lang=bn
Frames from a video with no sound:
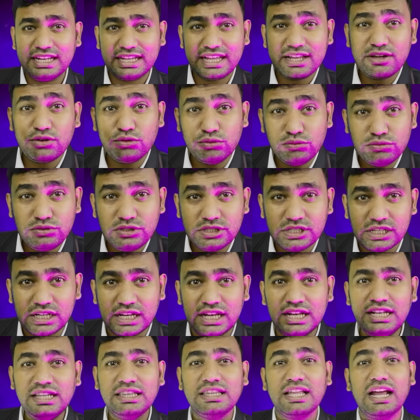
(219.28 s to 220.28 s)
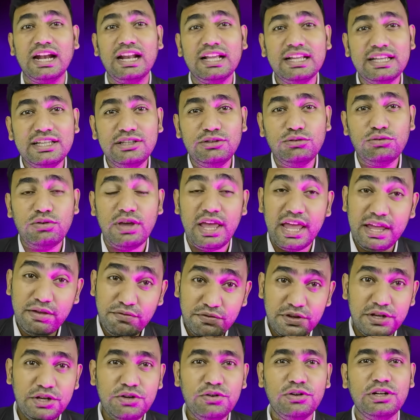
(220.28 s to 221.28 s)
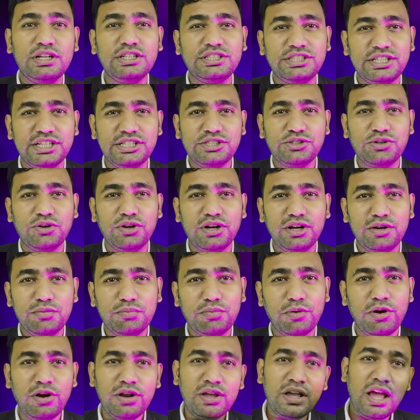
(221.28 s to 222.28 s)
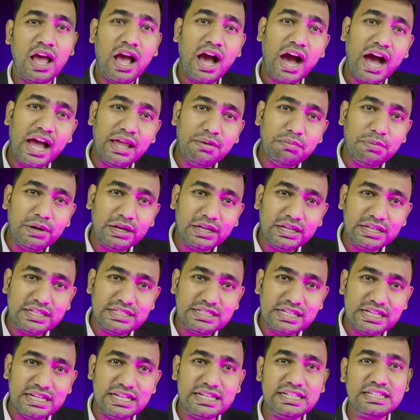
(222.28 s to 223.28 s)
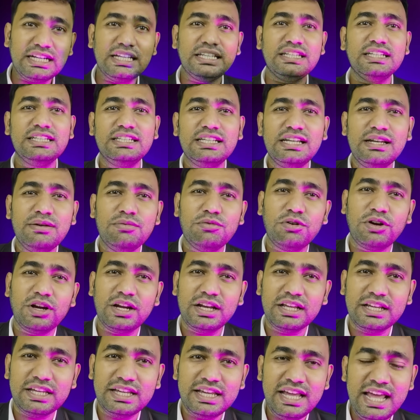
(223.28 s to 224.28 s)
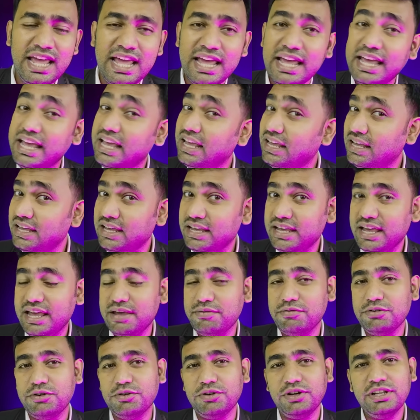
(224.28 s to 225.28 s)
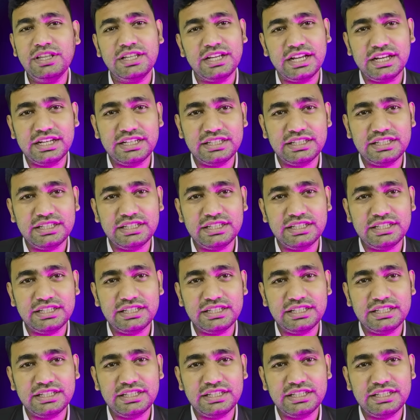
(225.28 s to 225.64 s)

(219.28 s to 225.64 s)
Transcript: এটাকে খুঁজছিলেন তারা কিন্তু এই ভিডিওটা শেষ করার পর আই বাটনে যে লিঙ্কটা দিয়ে দিলাম ওখানে গিয়ে এই ভিডিওটা দেখে